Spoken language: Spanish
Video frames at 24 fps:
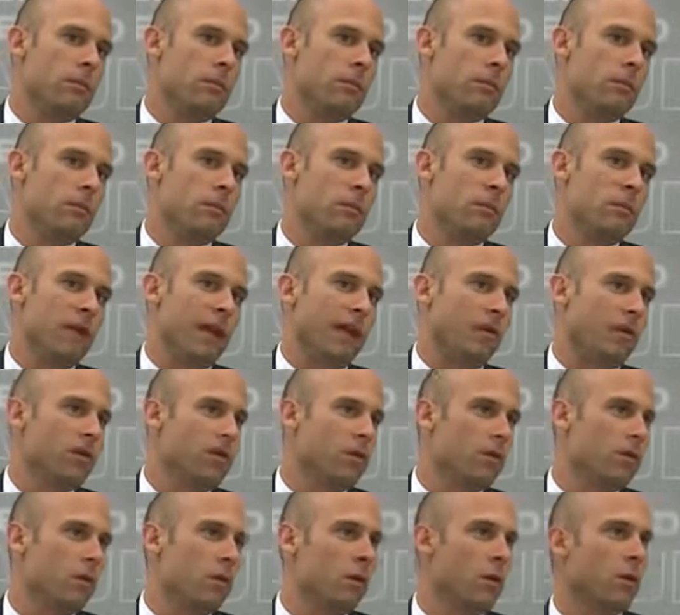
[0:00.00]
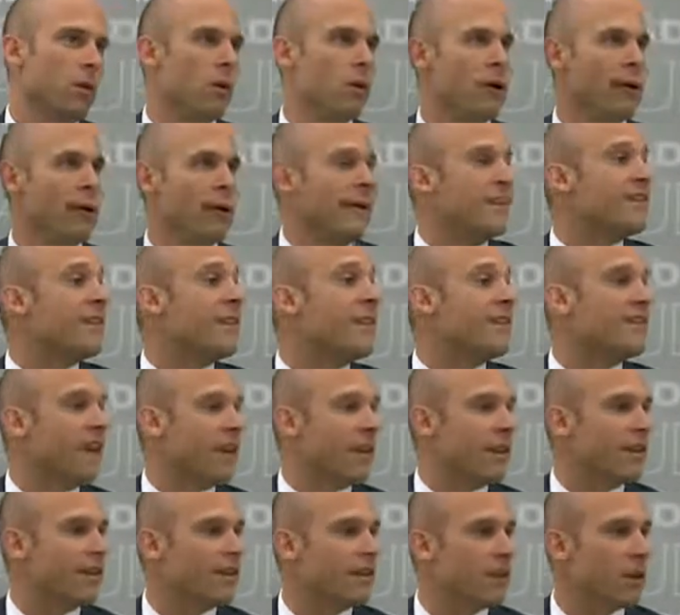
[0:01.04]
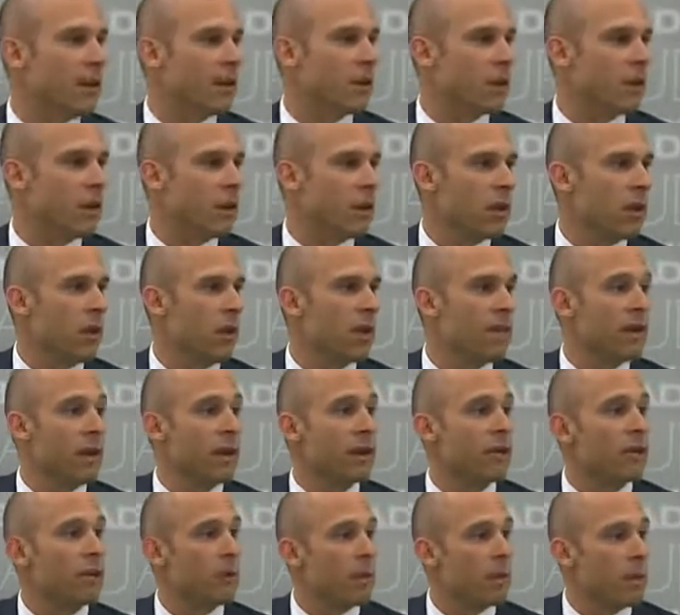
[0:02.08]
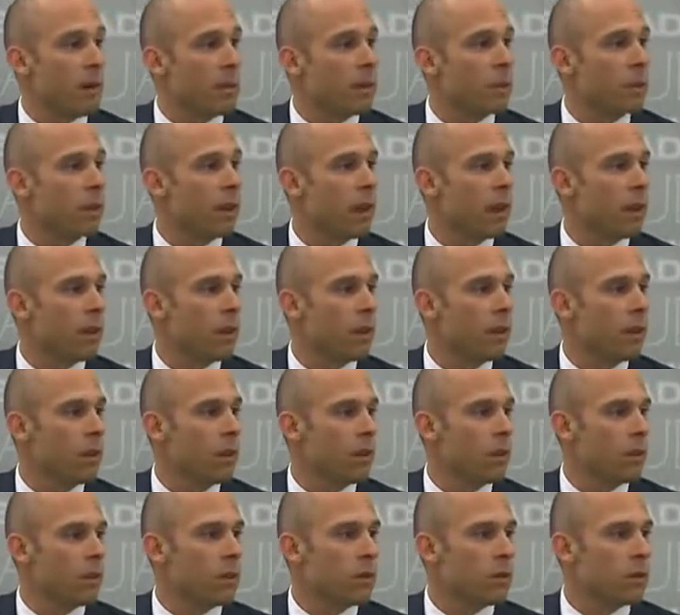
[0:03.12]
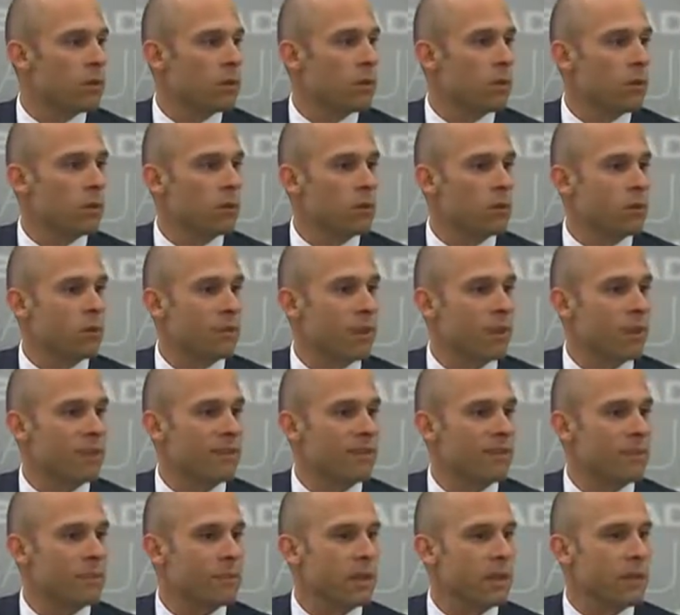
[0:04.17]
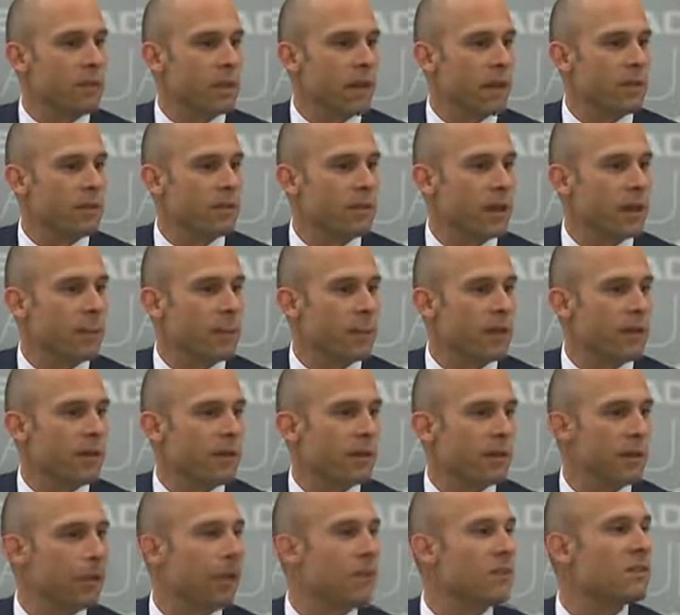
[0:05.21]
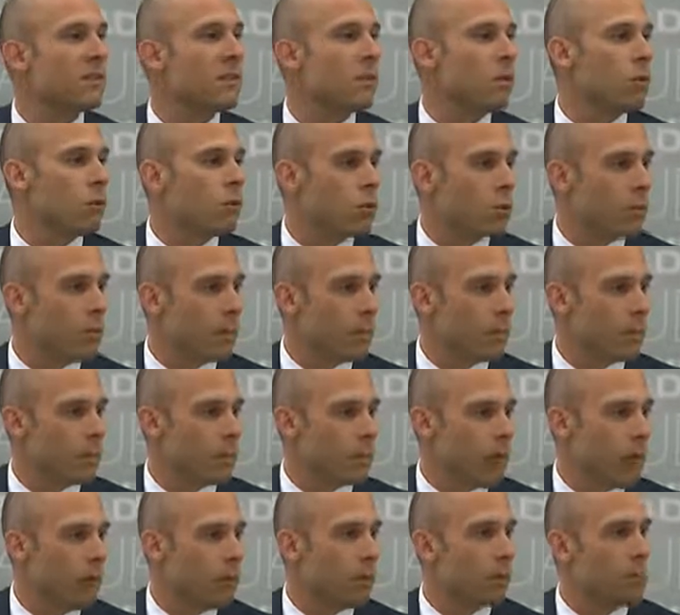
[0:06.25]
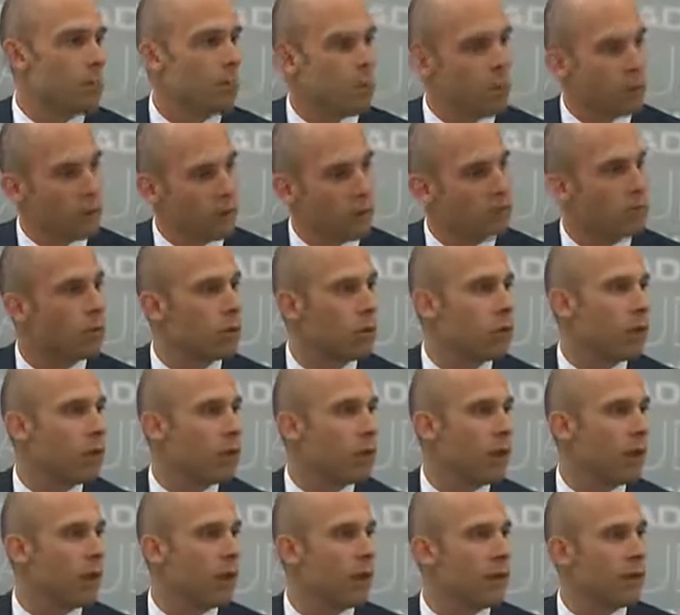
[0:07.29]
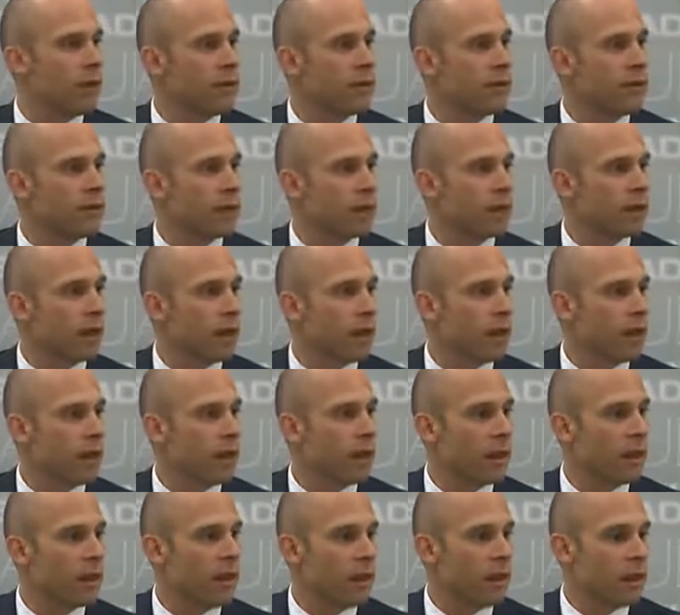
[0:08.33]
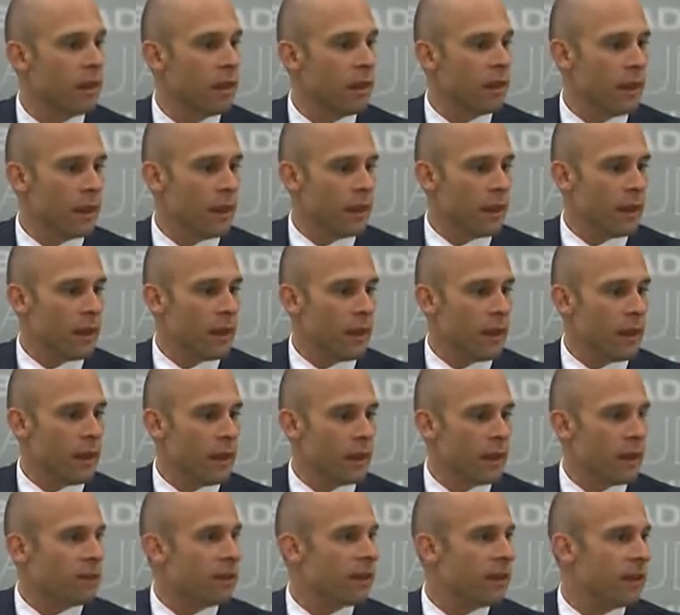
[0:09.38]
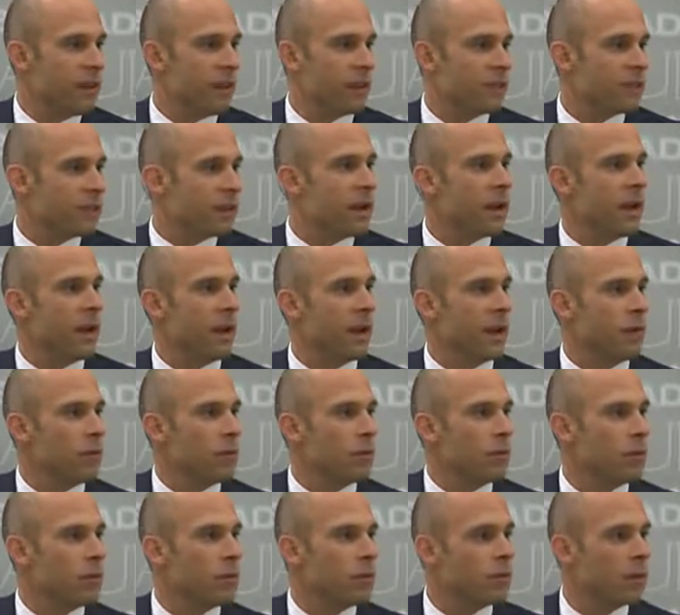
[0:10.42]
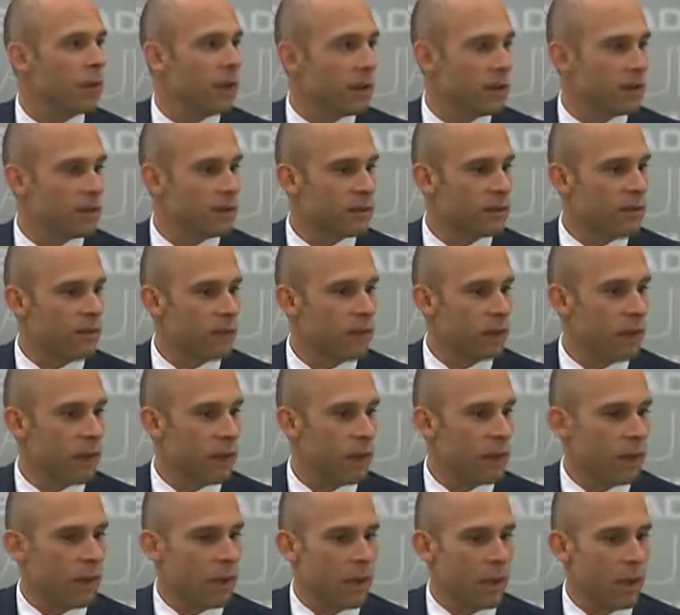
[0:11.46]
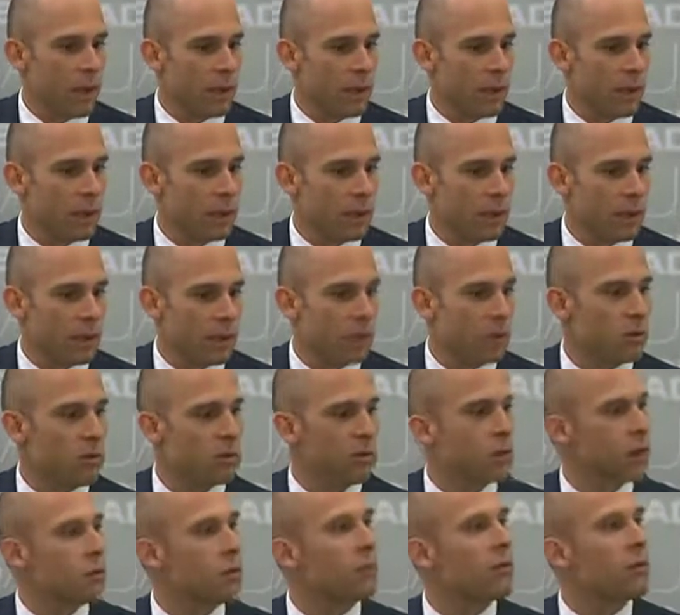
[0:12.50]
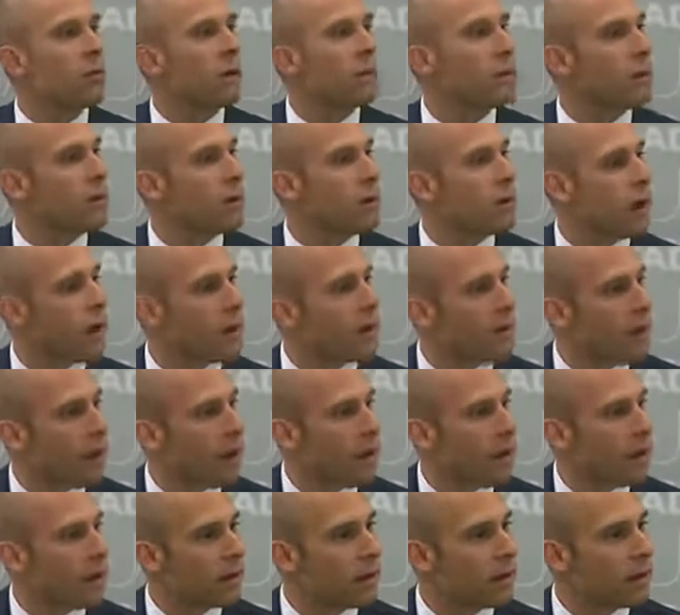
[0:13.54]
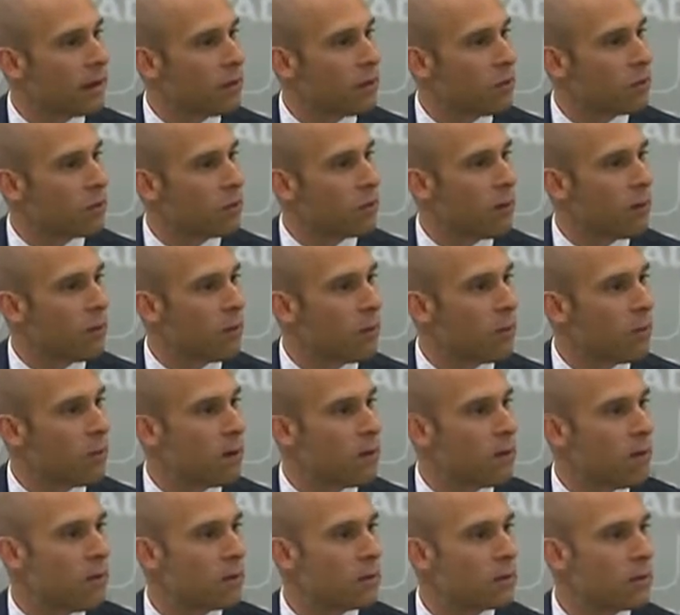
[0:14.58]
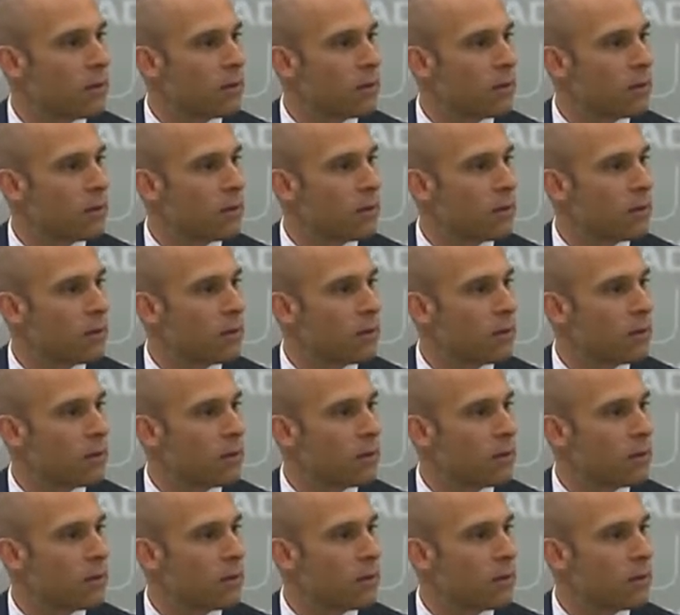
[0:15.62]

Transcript: sexto, en la sexta casilla Rodrigo Ávila, que fue el más votado, yo obtuve la séptima casilla por haber sido el segundo más votado por la estructura de la libertad. Eh, y así hasta llegar al número 10, que fue Juan Valiente, que por cierto vi el programa que lo estuvo acompañando.